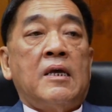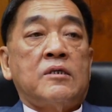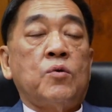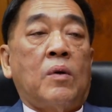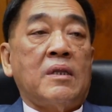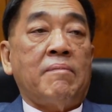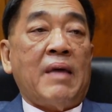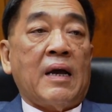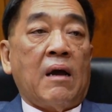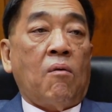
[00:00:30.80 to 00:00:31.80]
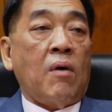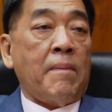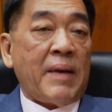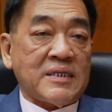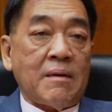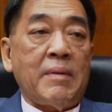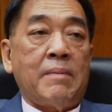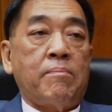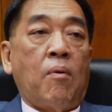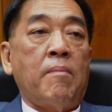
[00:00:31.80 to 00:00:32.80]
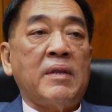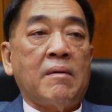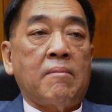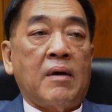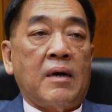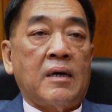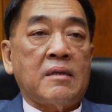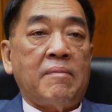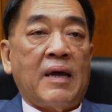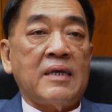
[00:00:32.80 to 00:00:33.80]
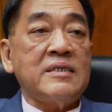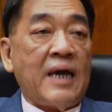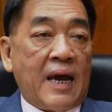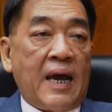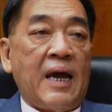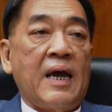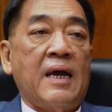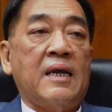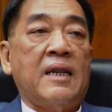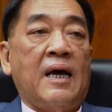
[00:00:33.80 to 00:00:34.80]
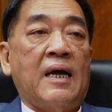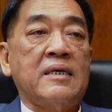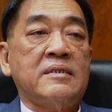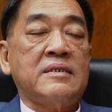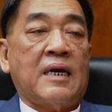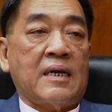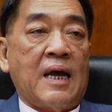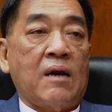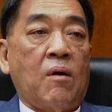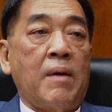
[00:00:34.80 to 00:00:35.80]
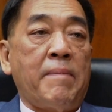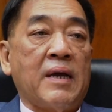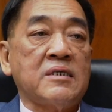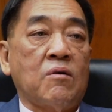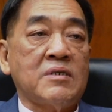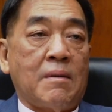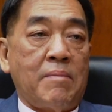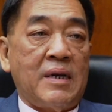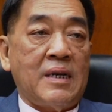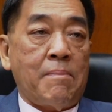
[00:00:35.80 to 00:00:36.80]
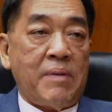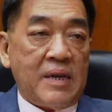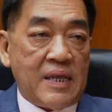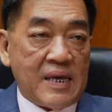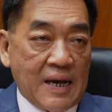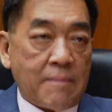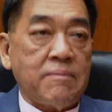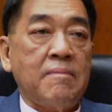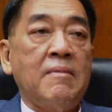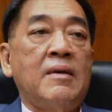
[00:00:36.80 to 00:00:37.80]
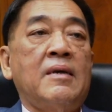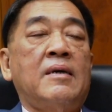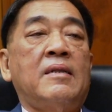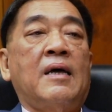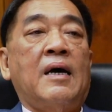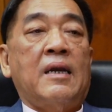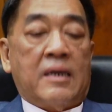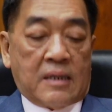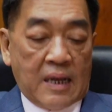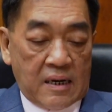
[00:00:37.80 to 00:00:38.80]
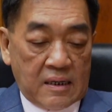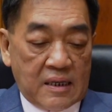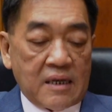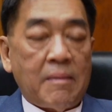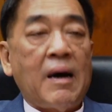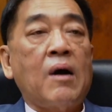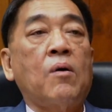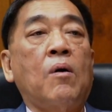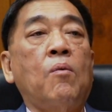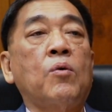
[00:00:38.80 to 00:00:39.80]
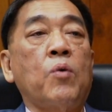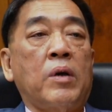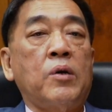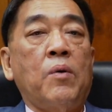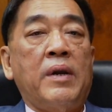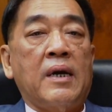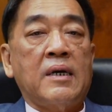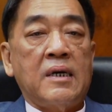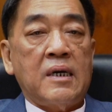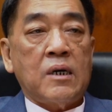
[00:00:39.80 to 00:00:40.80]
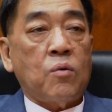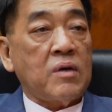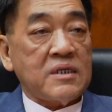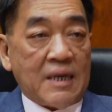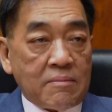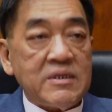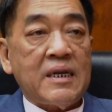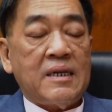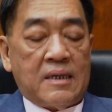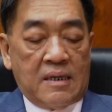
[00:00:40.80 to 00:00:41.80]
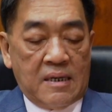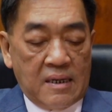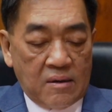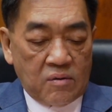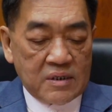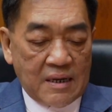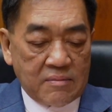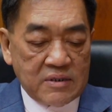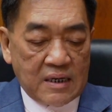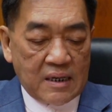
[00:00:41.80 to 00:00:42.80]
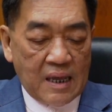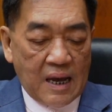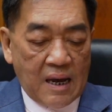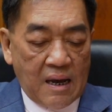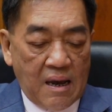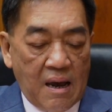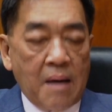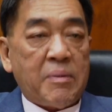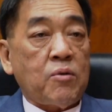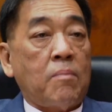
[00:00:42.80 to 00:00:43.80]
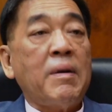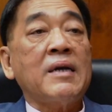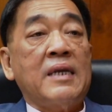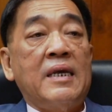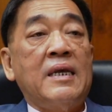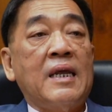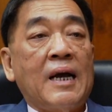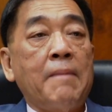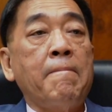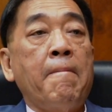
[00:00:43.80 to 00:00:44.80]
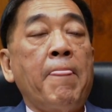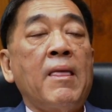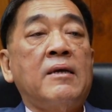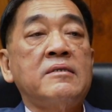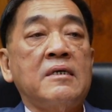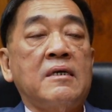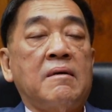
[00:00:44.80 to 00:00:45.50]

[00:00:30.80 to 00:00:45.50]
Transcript: ส่วนตำแหน่งของ APEC Summit ผมเป็นตำตำแหน่งแชร์นะฮะจัดงานของ a p e x s o s u m m i t ในปีนี้ครับอีกท่านหนึ่งที่จะมาพูดคุยกันด้วยเนี่ยคือคุณเกษมสิทธิ์ คุณเกษมสิทธิ์นะฮะปฐมพักดีนะครับซึ่ง